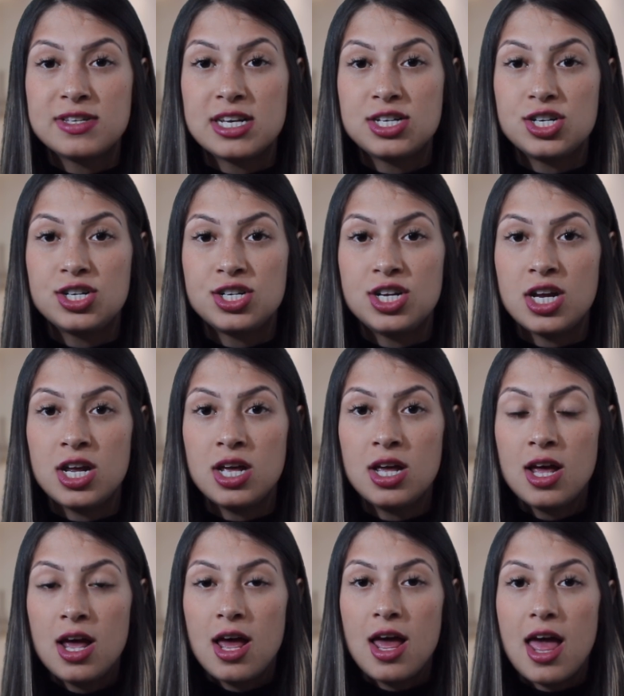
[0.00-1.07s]
fazer
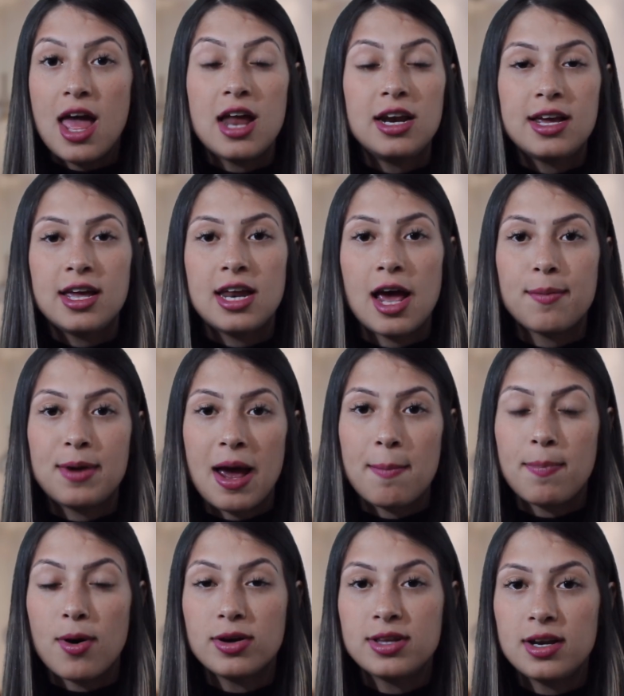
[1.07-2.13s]
xixi, ele queria abrir a
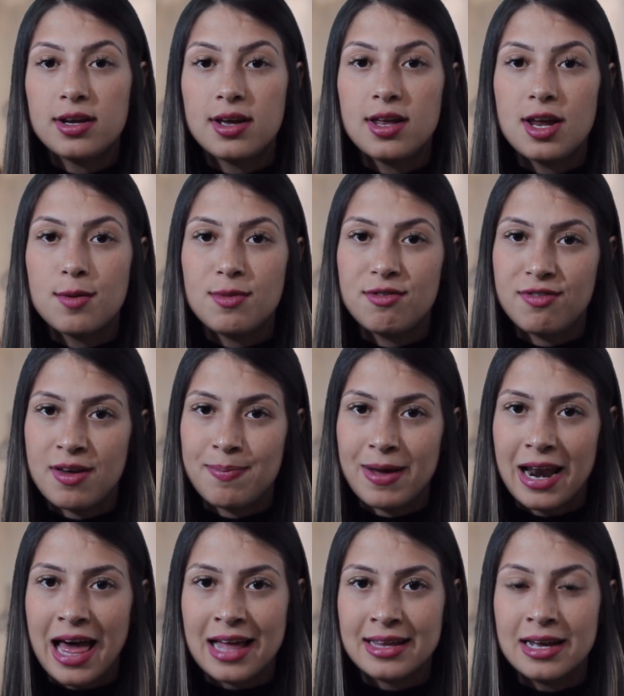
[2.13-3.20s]
porta, ele queria me ver
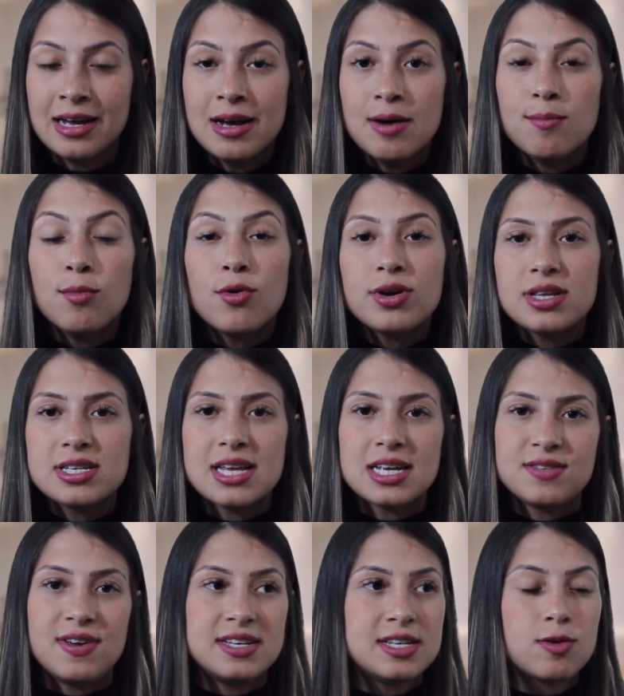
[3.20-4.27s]
pelada. Muitas
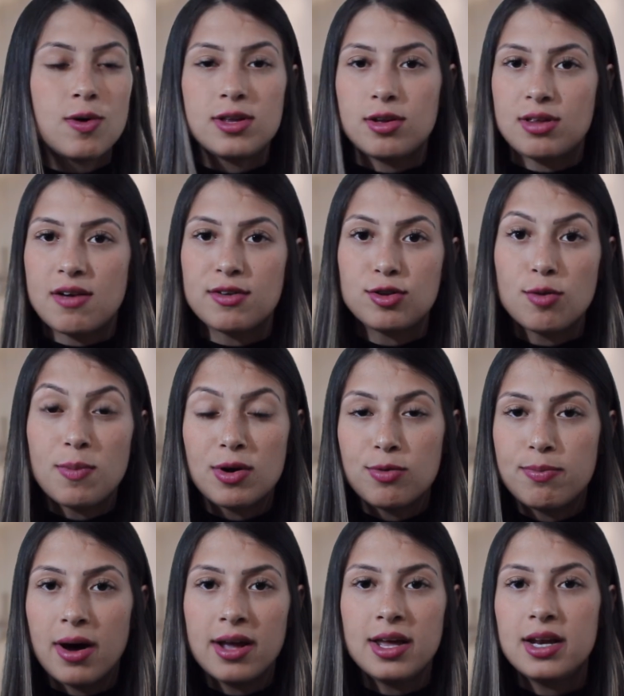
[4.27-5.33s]
das vezes, enquanto eu tava
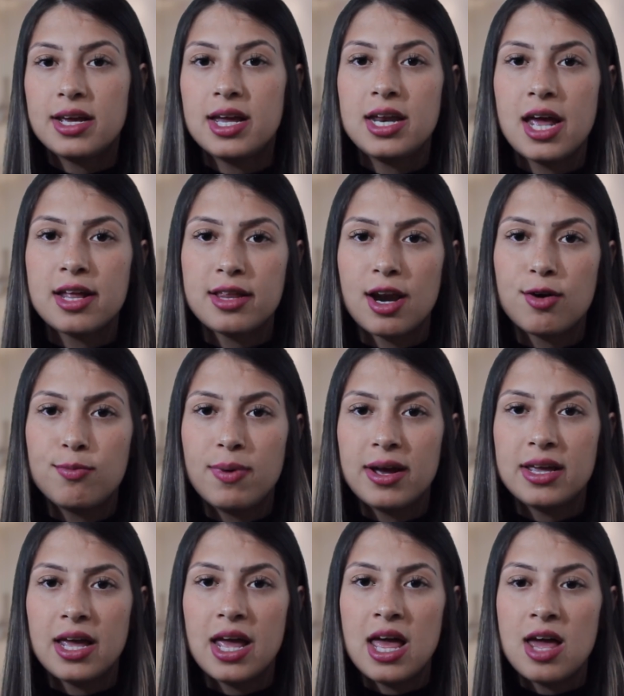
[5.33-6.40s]
tomando banho, ele queria entrar no
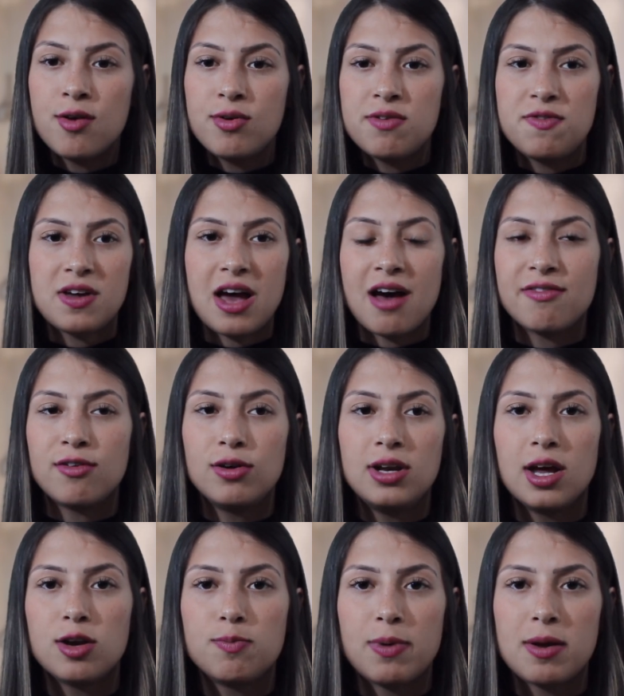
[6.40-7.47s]
banheiro e ficava
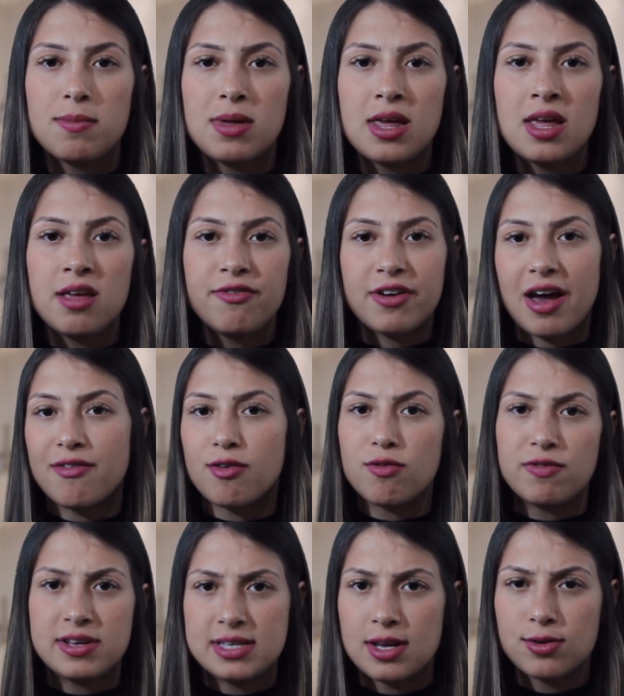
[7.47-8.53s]
olhando pra mim e ficava
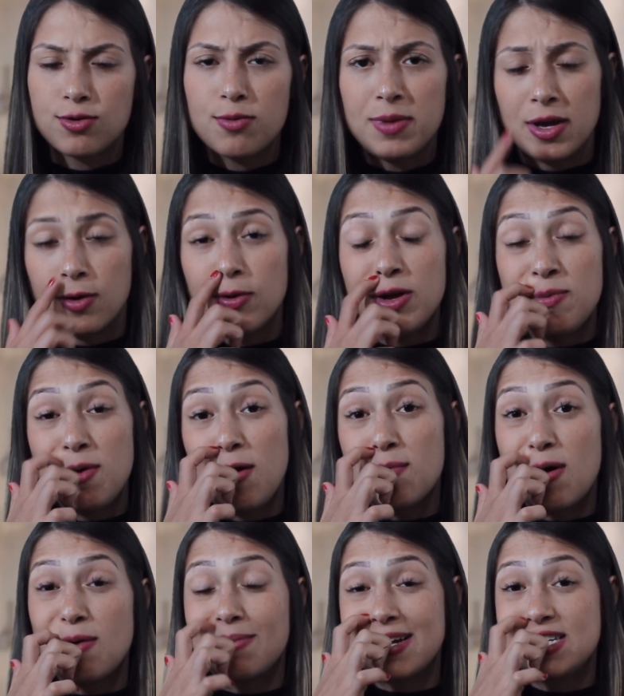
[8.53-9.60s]
conversando comigo. E meu
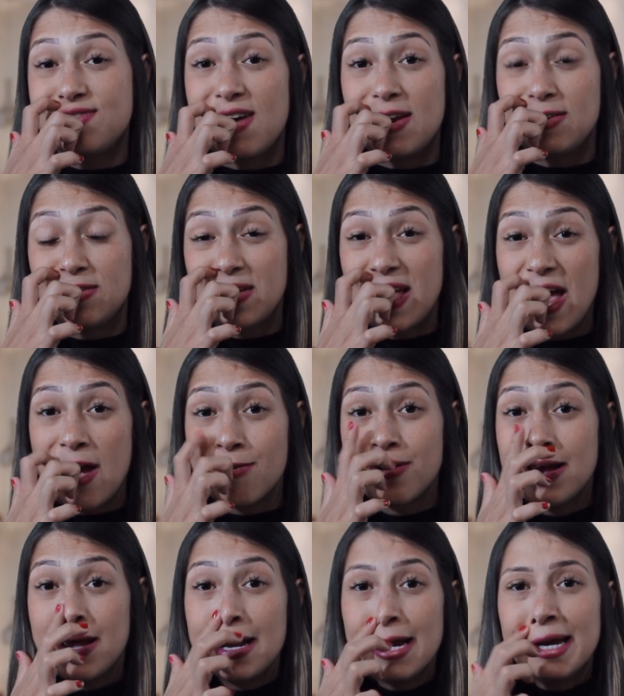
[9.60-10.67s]
irmão mais velho do que eu.